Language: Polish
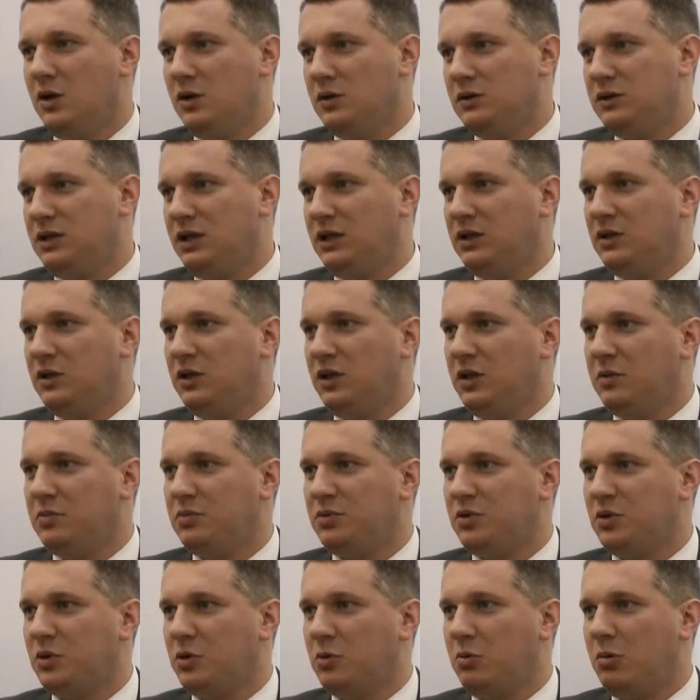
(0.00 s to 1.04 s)
Ostatnio na
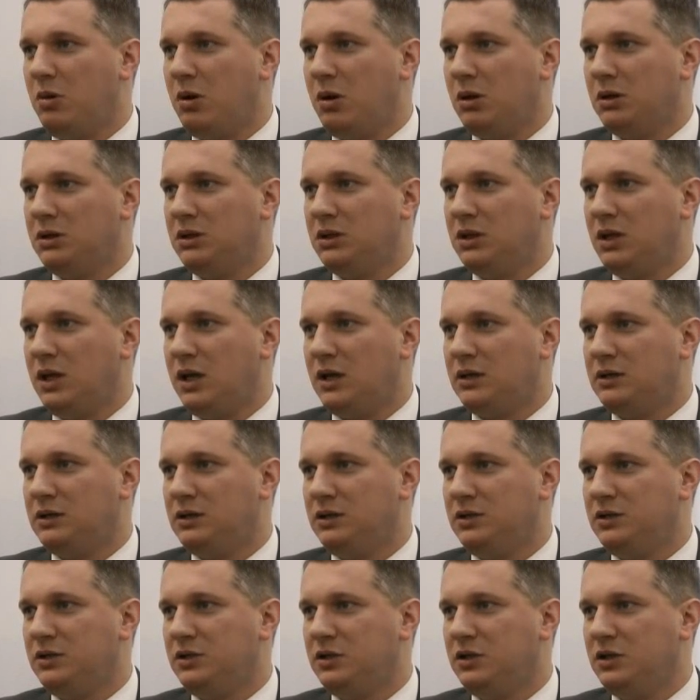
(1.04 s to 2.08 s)
przykład
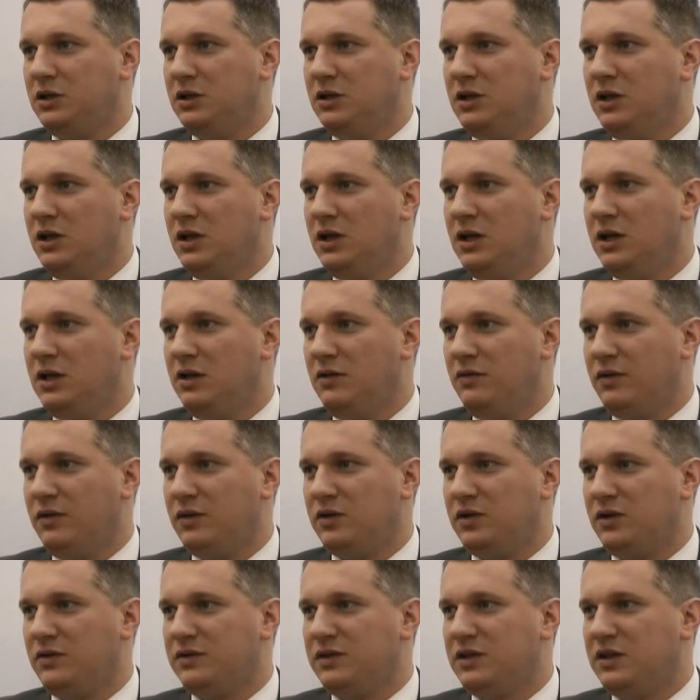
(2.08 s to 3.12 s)
artyści
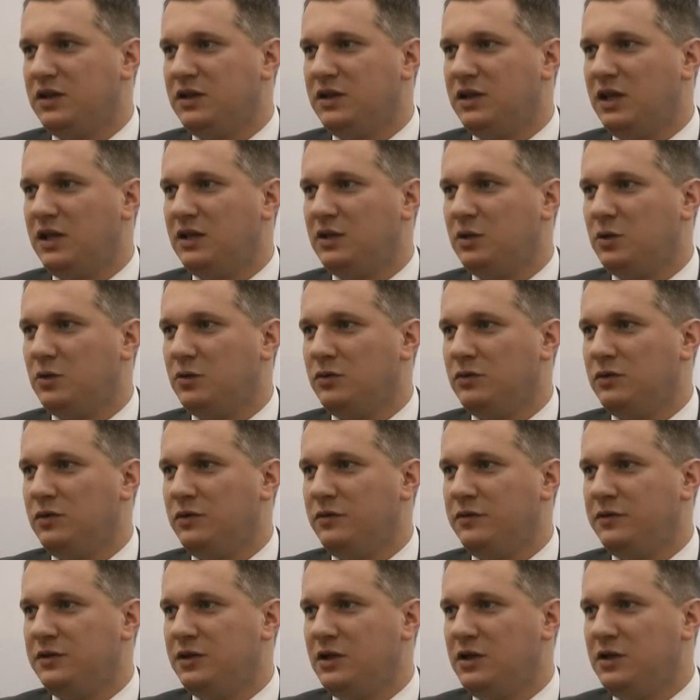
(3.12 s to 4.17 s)
warszawskich teatrów
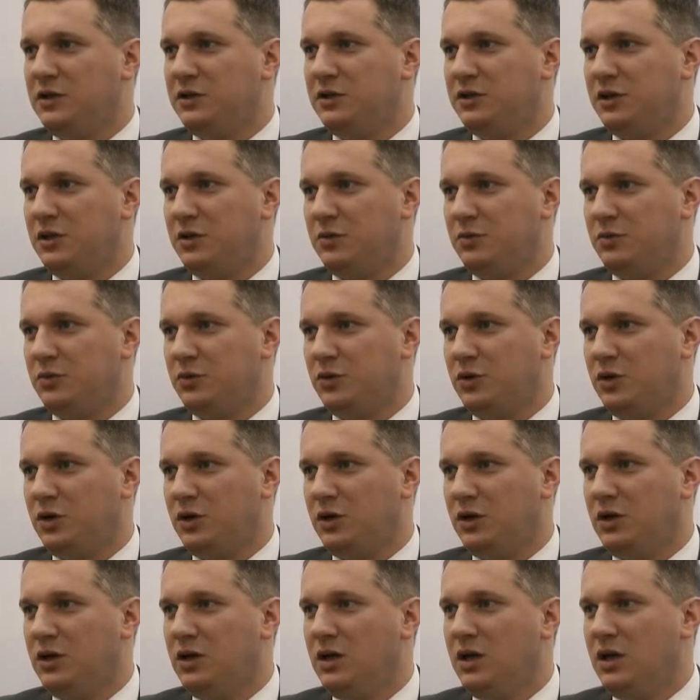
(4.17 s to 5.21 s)
dowiedzieli się,
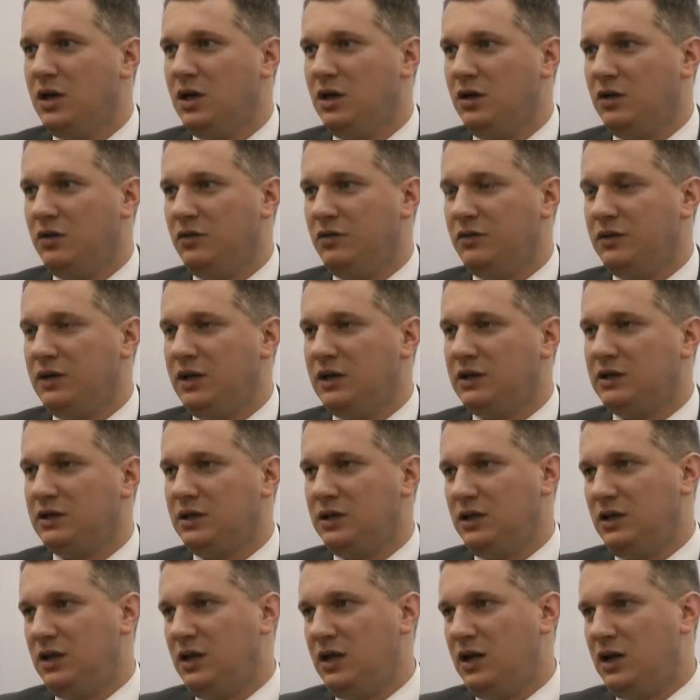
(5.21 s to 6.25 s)
że
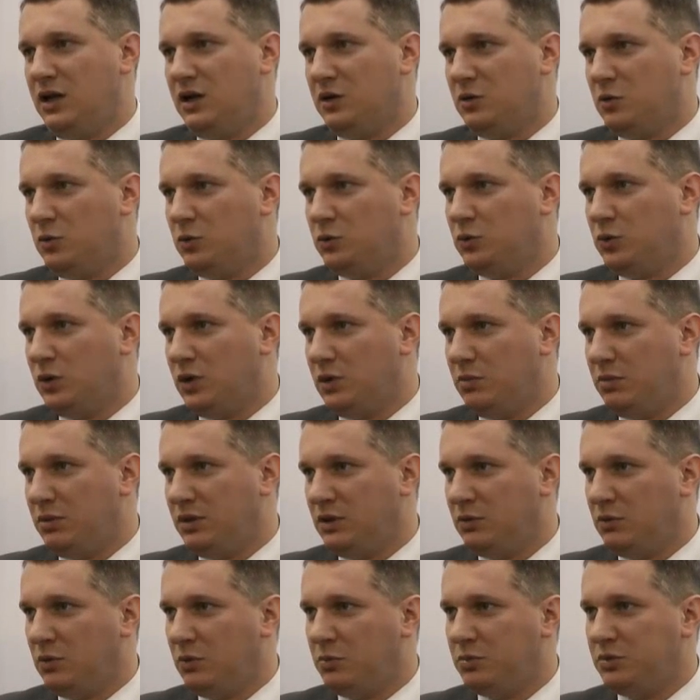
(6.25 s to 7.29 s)
wydatki na kulturę
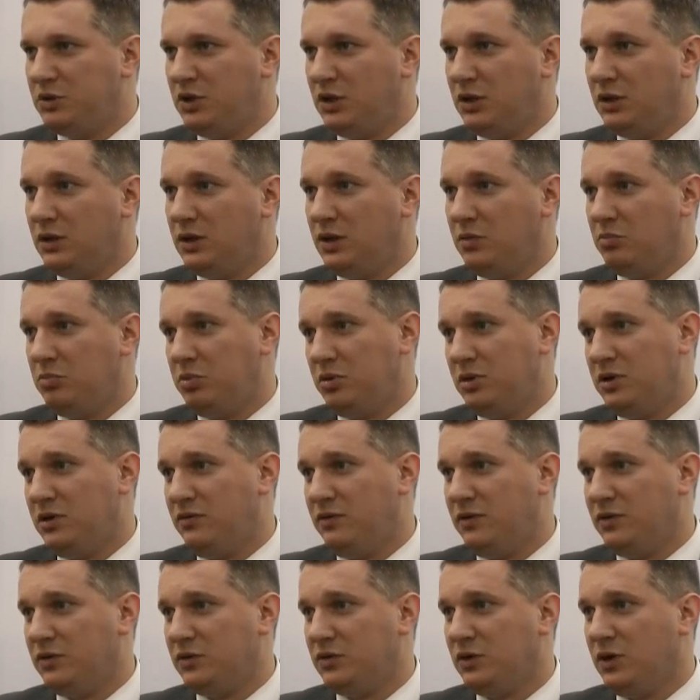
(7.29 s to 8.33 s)
będą obcięte,
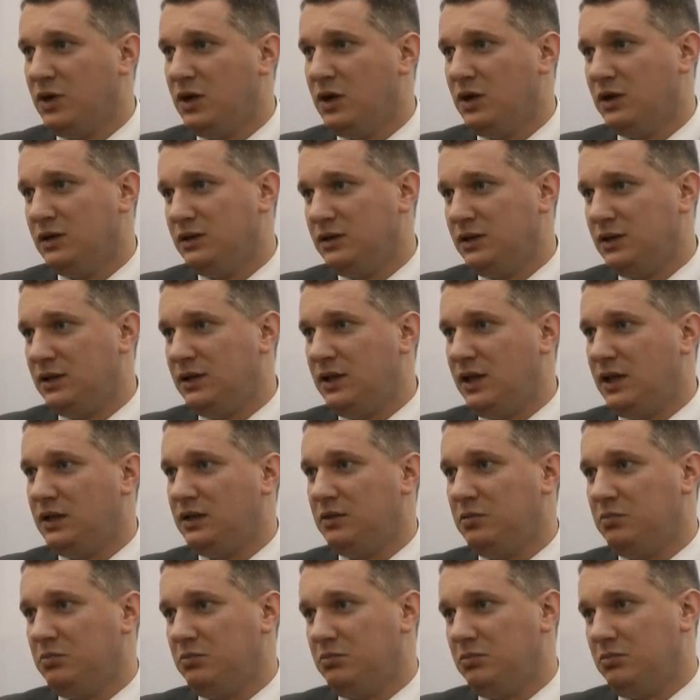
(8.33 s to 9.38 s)
ponieważ
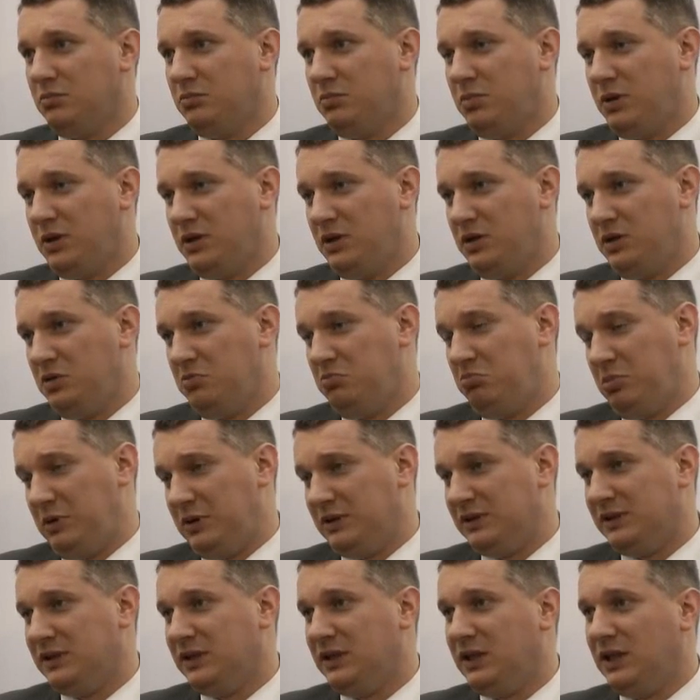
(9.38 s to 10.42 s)
cytat pani
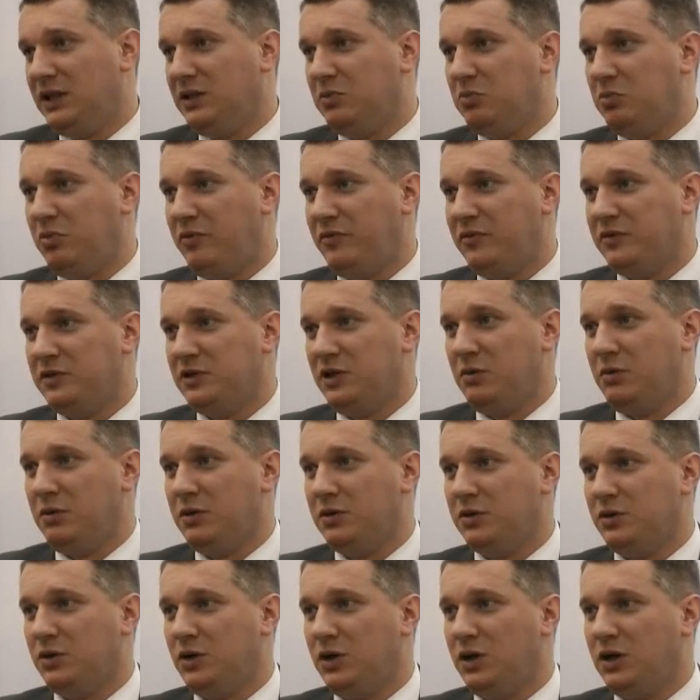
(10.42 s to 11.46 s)
prezydent
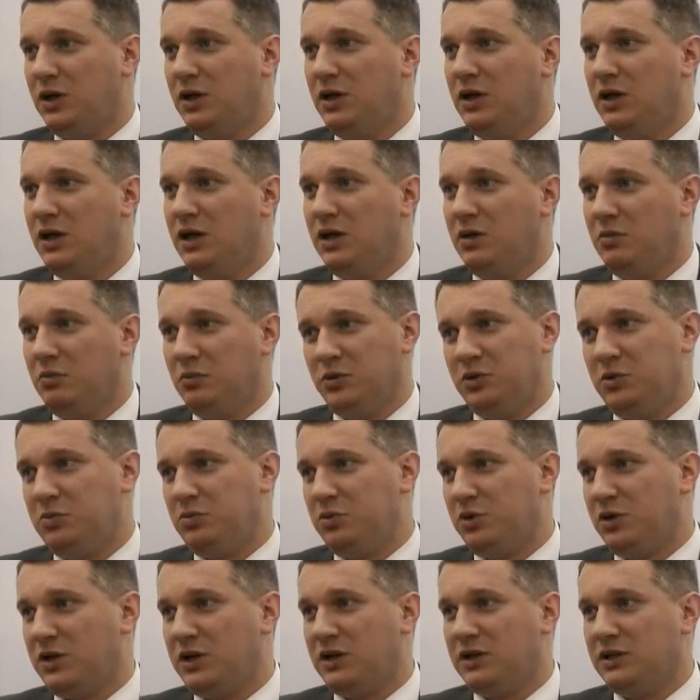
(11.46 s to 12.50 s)
powiedziała, że musi
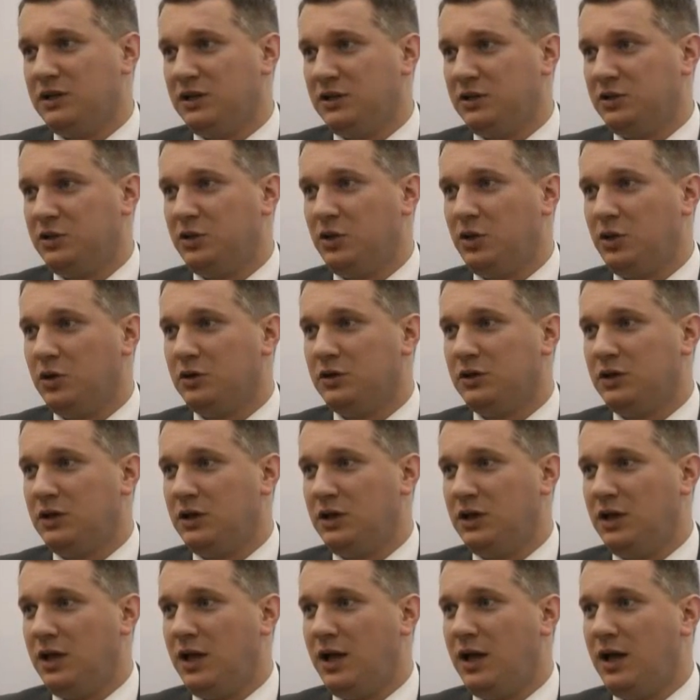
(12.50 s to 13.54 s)
przekazać
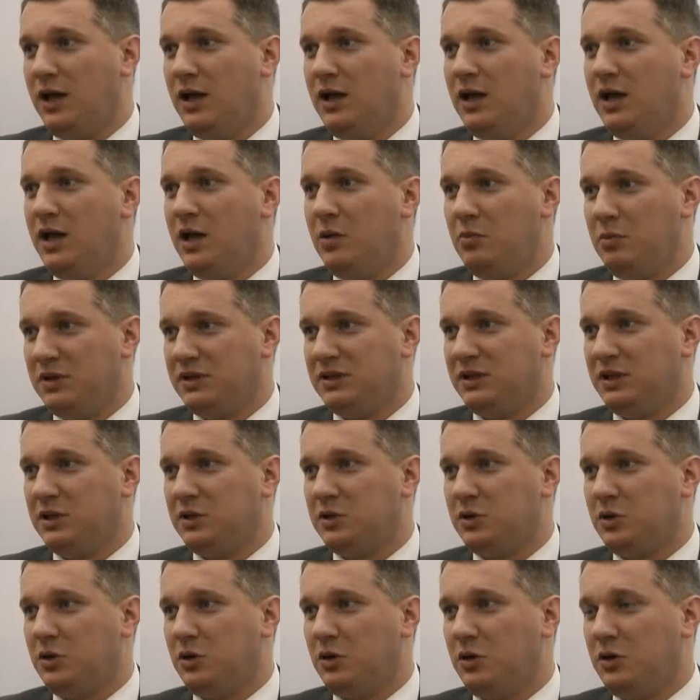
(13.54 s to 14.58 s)
środki na
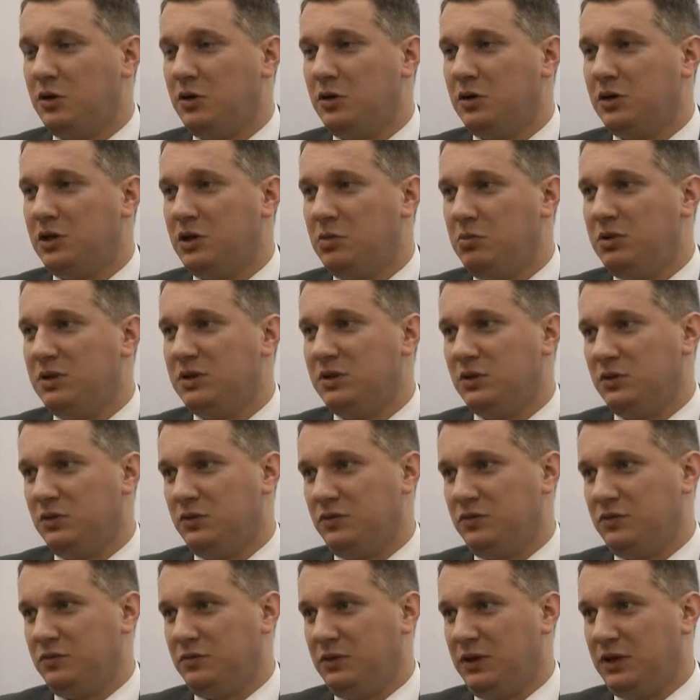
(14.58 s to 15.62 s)
miasteczko kibiców,
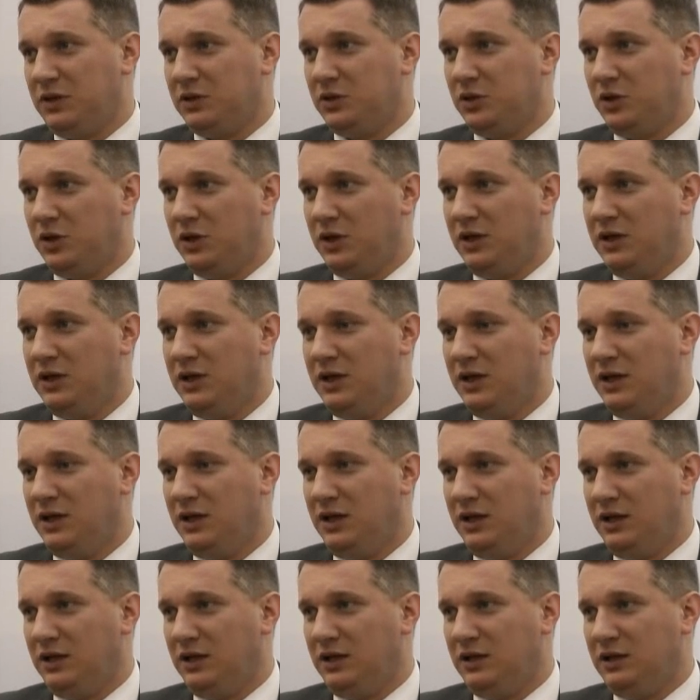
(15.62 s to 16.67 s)
także
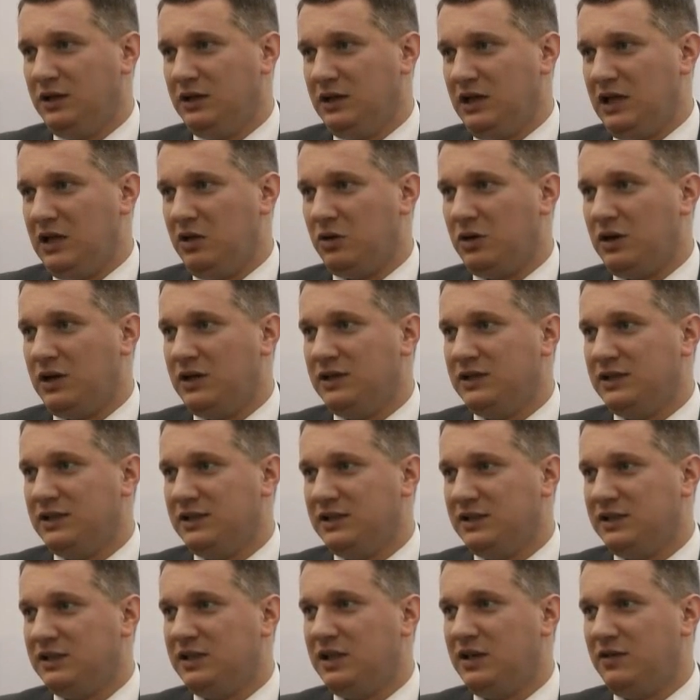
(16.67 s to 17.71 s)
e, na
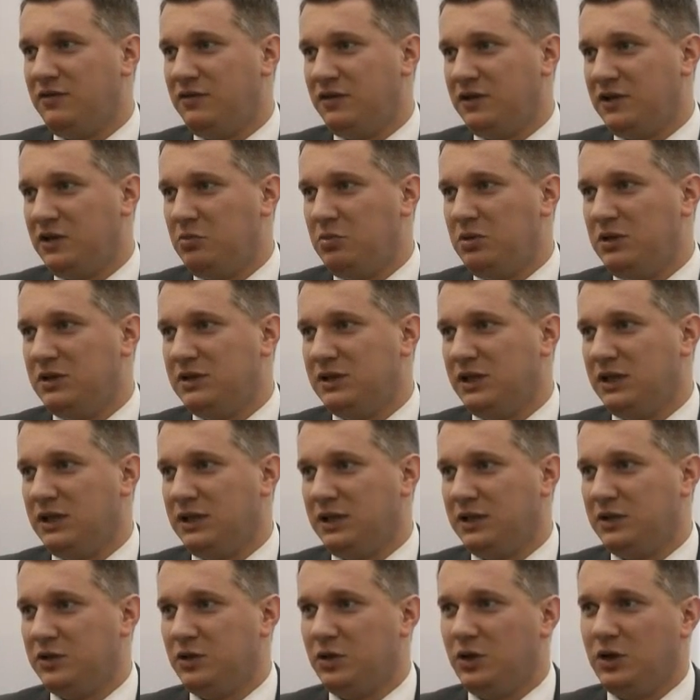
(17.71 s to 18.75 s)
organizację strefy kibica,
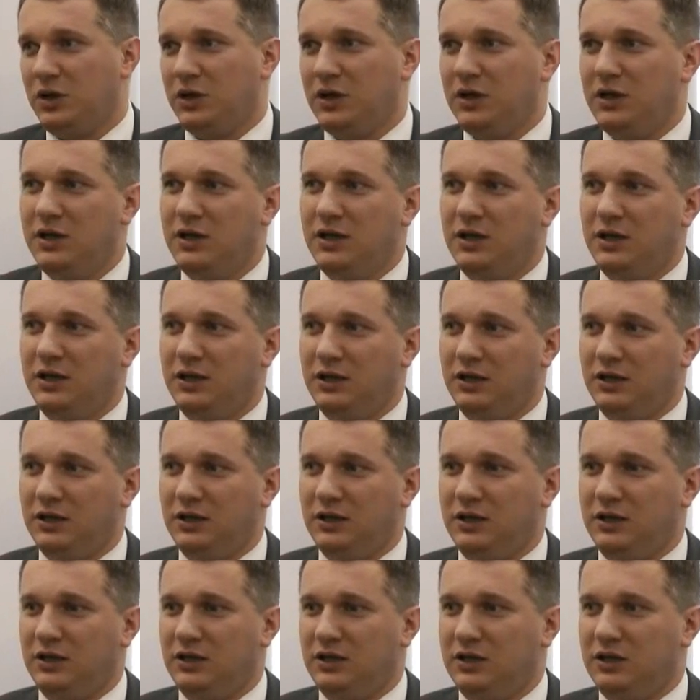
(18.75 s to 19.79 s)
także
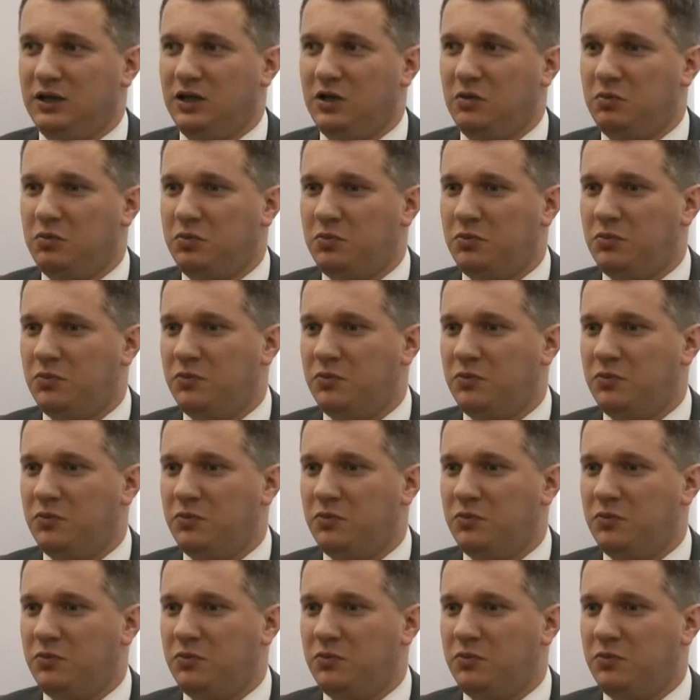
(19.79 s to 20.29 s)
E, no,